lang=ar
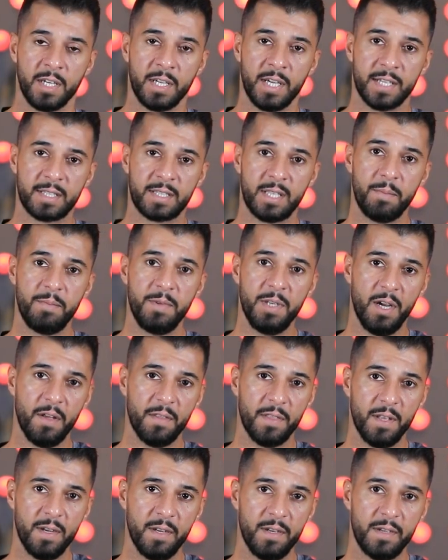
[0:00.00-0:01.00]
قاعد تبني
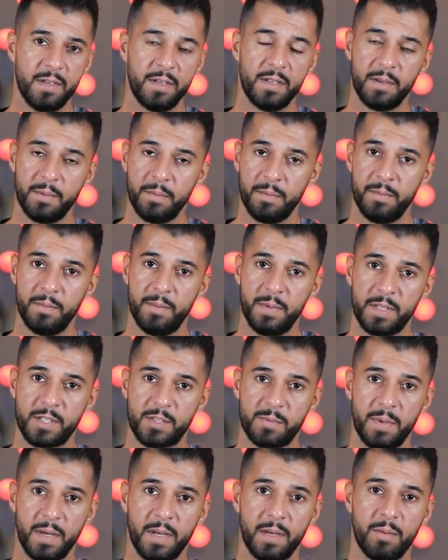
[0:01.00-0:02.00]
عضل
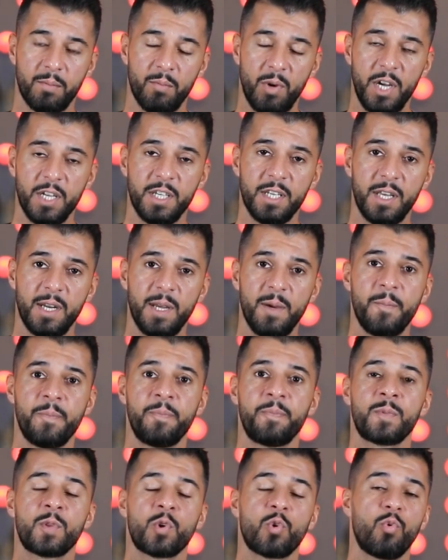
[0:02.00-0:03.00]
بنسبة معينة
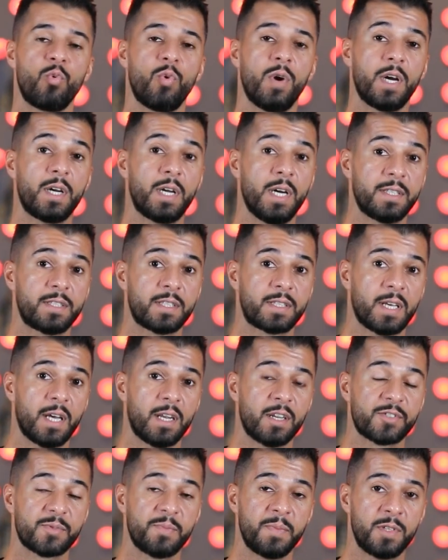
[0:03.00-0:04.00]
وقاعد
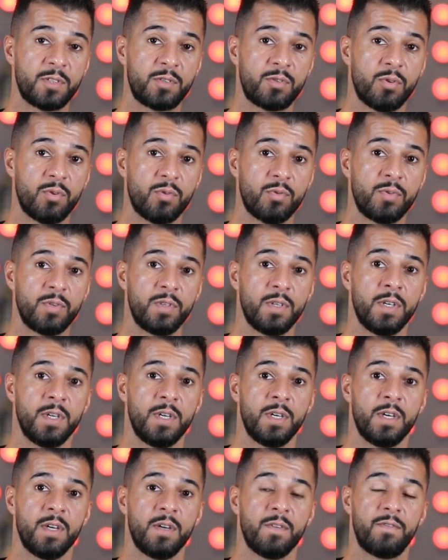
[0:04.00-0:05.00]
تتخلص من الدهون
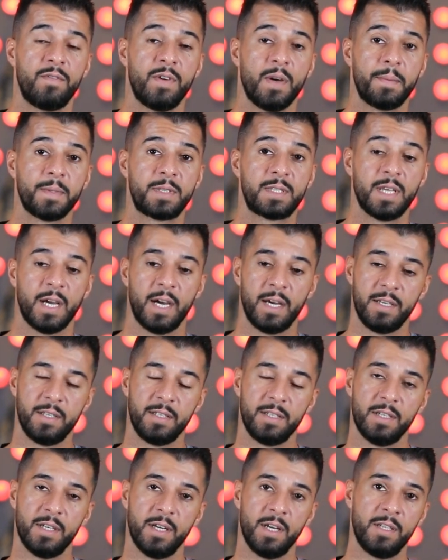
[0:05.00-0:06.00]
فبالتالي
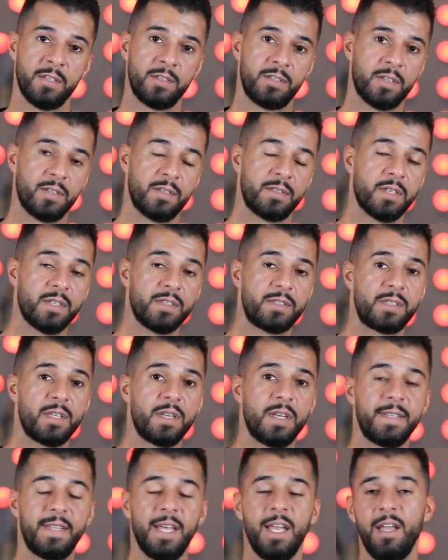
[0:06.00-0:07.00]
الجلد
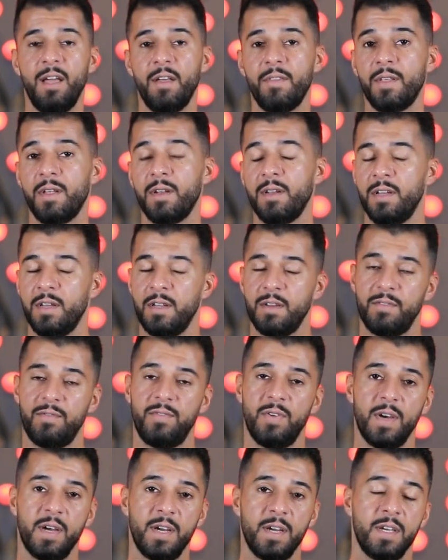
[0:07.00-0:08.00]
استند على العضل
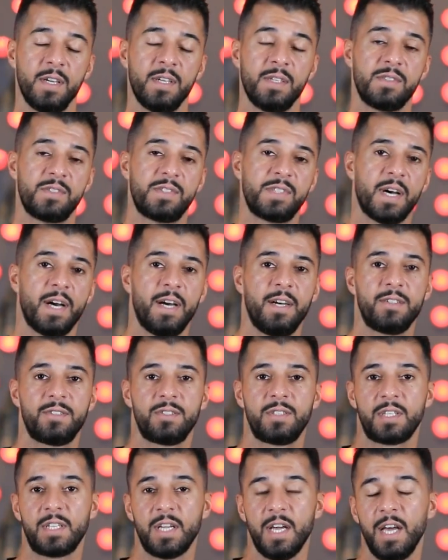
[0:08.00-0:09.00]
فساعدك
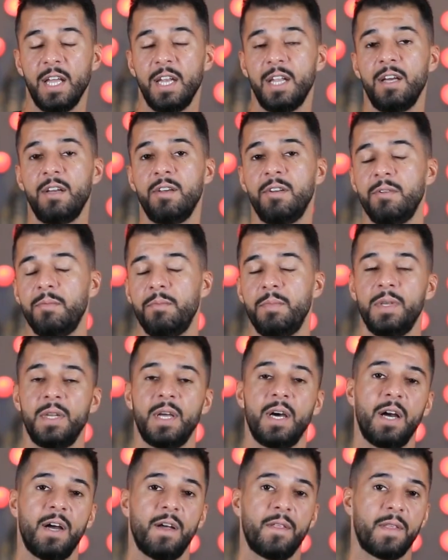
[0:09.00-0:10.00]
على
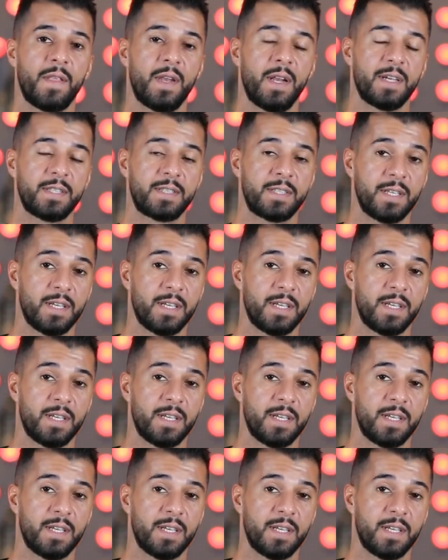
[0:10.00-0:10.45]
بناء عضلات